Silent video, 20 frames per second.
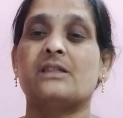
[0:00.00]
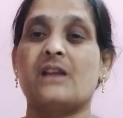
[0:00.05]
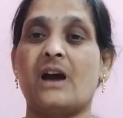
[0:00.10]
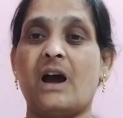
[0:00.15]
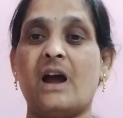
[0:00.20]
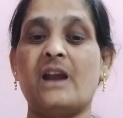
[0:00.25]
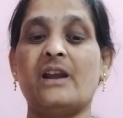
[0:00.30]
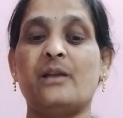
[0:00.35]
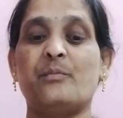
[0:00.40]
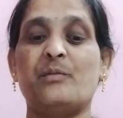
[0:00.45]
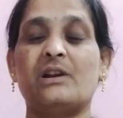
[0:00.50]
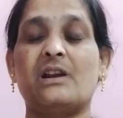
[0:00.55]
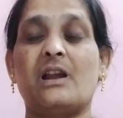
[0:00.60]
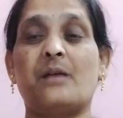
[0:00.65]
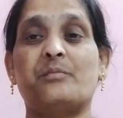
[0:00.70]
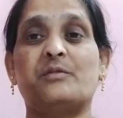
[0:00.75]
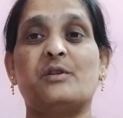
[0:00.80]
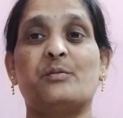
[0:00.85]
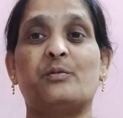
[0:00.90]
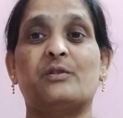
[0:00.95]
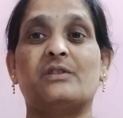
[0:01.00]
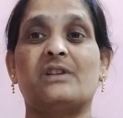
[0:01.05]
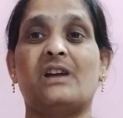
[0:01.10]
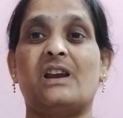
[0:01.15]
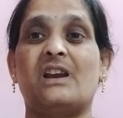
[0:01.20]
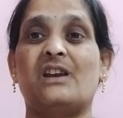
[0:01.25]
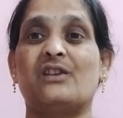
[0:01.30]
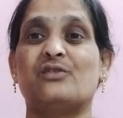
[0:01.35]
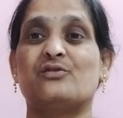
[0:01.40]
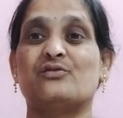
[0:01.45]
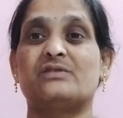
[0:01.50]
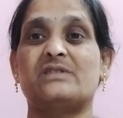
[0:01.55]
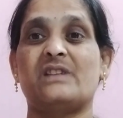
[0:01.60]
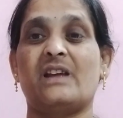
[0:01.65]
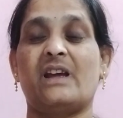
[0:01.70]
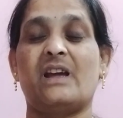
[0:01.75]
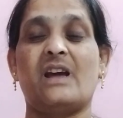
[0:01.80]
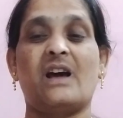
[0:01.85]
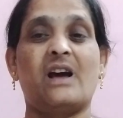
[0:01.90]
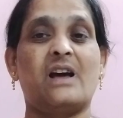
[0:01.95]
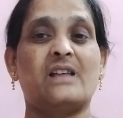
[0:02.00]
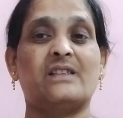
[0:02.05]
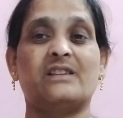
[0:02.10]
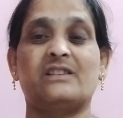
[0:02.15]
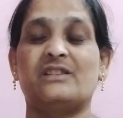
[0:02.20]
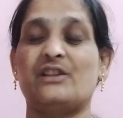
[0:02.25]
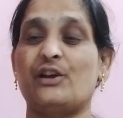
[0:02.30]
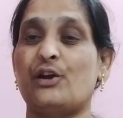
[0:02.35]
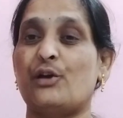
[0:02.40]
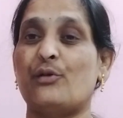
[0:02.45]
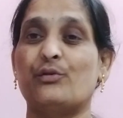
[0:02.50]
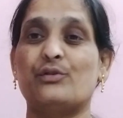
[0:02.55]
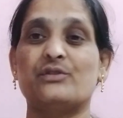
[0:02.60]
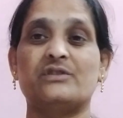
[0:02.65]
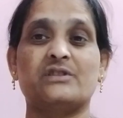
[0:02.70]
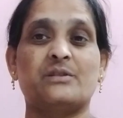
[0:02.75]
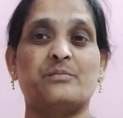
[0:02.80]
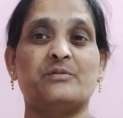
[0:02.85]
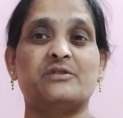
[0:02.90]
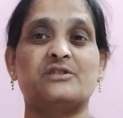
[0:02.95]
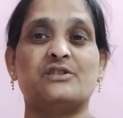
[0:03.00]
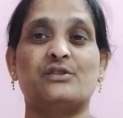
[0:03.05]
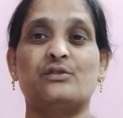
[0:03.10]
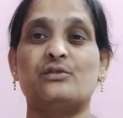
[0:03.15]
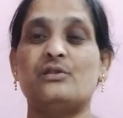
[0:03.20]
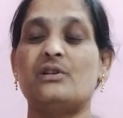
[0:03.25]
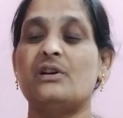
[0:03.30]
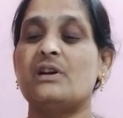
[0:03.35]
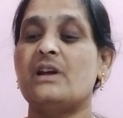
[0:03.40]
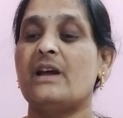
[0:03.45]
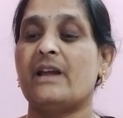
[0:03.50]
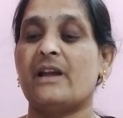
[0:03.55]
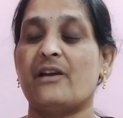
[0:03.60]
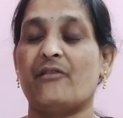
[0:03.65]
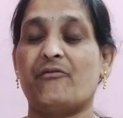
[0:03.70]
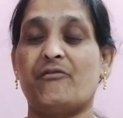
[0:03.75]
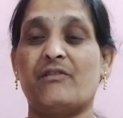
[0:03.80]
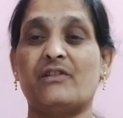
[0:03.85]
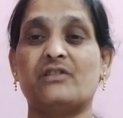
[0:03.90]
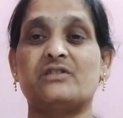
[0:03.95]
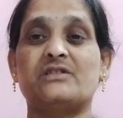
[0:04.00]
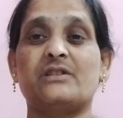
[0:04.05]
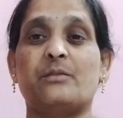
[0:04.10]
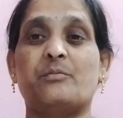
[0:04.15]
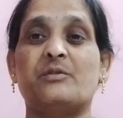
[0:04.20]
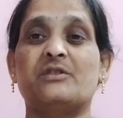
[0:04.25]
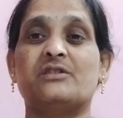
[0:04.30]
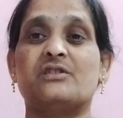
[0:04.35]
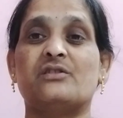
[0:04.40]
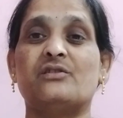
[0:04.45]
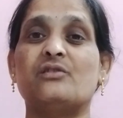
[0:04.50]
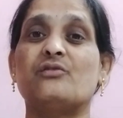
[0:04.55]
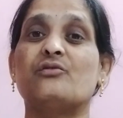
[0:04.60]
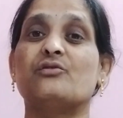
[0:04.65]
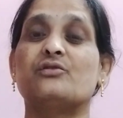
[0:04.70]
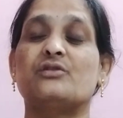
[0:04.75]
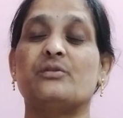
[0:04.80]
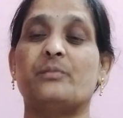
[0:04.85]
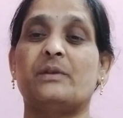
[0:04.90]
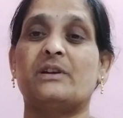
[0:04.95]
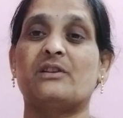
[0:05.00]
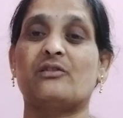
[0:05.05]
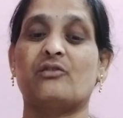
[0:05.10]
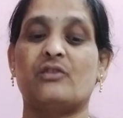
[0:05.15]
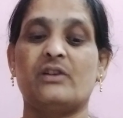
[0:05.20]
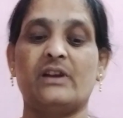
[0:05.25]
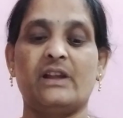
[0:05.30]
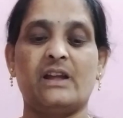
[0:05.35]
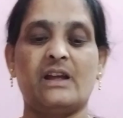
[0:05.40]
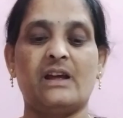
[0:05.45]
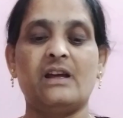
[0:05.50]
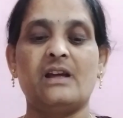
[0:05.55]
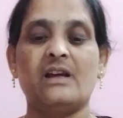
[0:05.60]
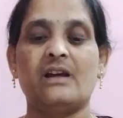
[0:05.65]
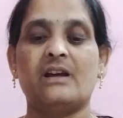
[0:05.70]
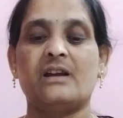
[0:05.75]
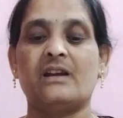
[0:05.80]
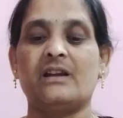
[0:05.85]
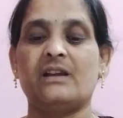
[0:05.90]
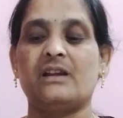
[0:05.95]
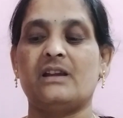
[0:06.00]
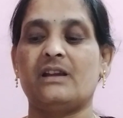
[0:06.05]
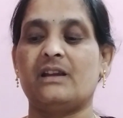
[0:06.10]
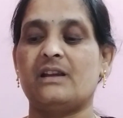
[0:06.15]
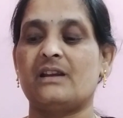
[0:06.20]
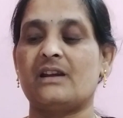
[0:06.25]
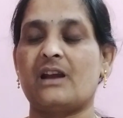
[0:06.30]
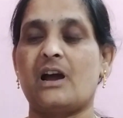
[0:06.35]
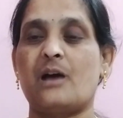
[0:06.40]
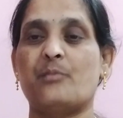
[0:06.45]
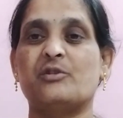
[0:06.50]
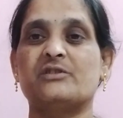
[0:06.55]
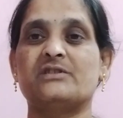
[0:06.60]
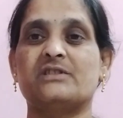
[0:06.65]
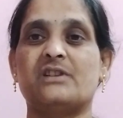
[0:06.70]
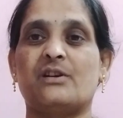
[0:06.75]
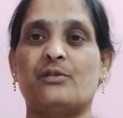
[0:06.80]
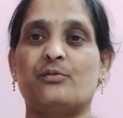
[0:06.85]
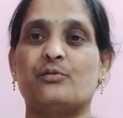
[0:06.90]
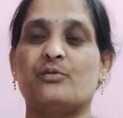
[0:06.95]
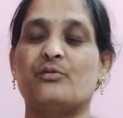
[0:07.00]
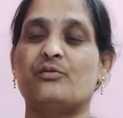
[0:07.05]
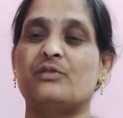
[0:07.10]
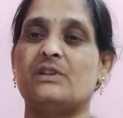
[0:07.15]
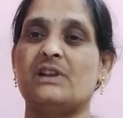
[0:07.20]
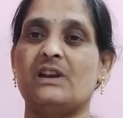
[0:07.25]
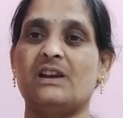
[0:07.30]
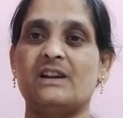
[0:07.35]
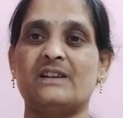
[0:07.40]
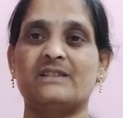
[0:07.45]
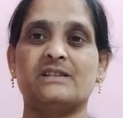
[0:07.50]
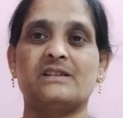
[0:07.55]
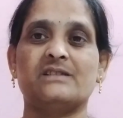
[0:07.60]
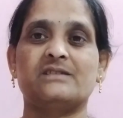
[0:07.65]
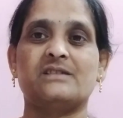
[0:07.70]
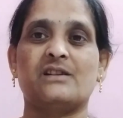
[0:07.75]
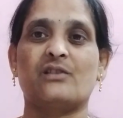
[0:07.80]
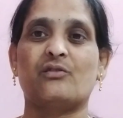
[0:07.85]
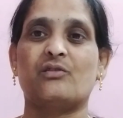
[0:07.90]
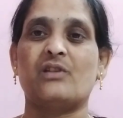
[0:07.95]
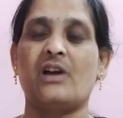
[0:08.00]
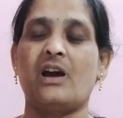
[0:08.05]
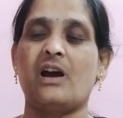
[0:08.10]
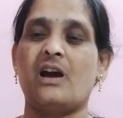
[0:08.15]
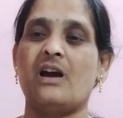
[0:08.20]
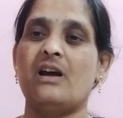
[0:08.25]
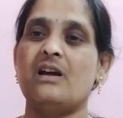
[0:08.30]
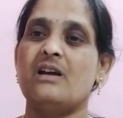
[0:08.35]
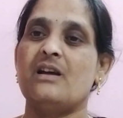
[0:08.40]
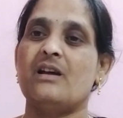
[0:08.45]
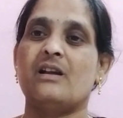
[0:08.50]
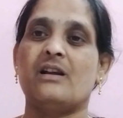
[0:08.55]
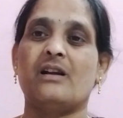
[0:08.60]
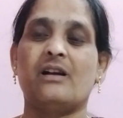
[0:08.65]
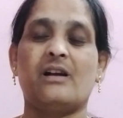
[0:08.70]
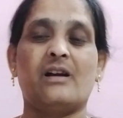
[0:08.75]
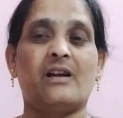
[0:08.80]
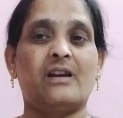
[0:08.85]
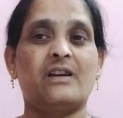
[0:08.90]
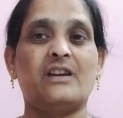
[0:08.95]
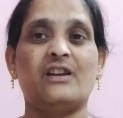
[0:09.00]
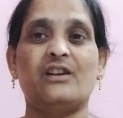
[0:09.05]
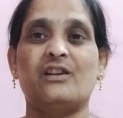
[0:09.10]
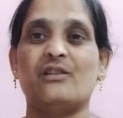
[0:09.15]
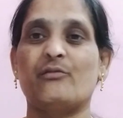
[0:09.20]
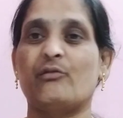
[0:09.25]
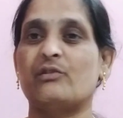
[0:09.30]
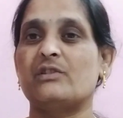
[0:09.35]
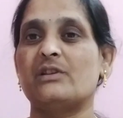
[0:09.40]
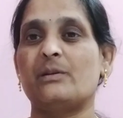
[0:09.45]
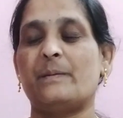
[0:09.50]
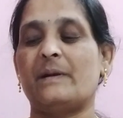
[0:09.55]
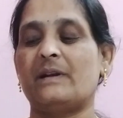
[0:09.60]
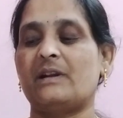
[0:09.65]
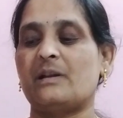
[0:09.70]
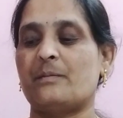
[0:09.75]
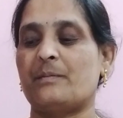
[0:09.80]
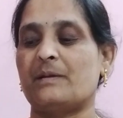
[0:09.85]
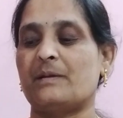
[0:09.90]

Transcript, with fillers: దాన్ని మీరు లబ్ధి పొందాలని చూస్తే అది దేవుడు క్షమించడు ఎవరు క్షమించడు గుర్తు గుర్తుపెట్టుకోండి ఈ రామోజీరావు నువ్వు డిలీట్ చేసినా కూడా నిన్ను వదిలిపెట్టే